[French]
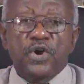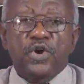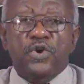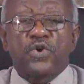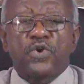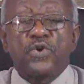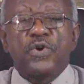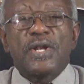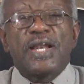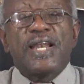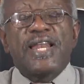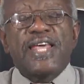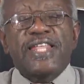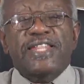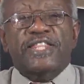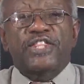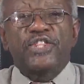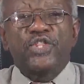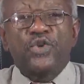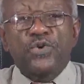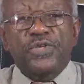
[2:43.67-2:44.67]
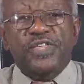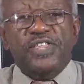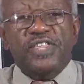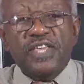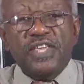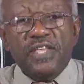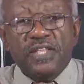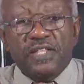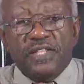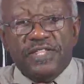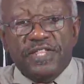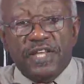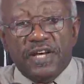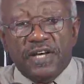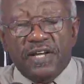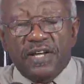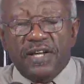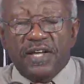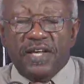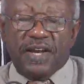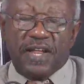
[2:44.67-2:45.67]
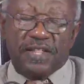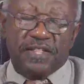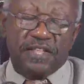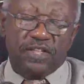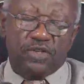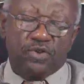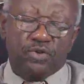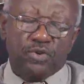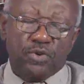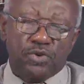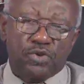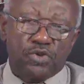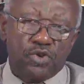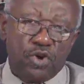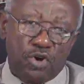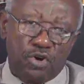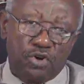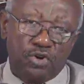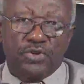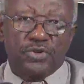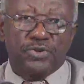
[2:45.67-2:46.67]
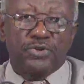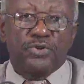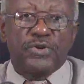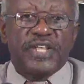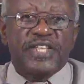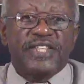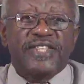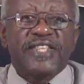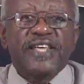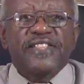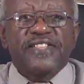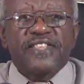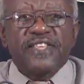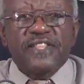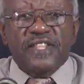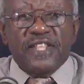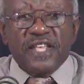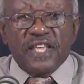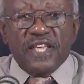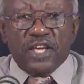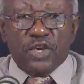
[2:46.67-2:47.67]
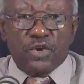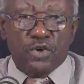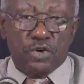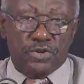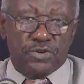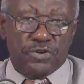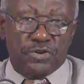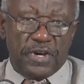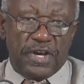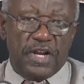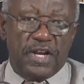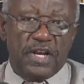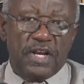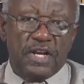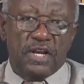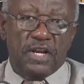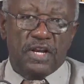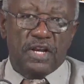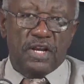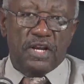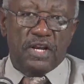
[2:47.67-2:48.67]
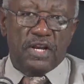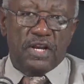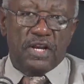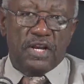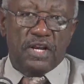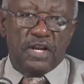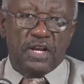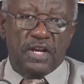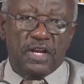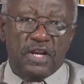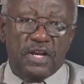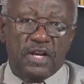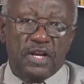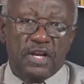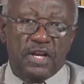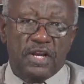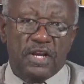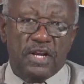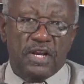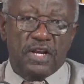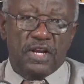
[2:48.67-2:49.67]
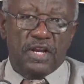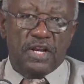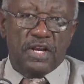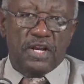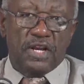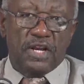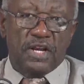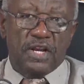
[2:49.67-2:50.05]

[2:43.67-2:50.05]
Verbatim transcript: que l'ethnocide est la destruction de l'identité culturelle d'un groupe ethnique,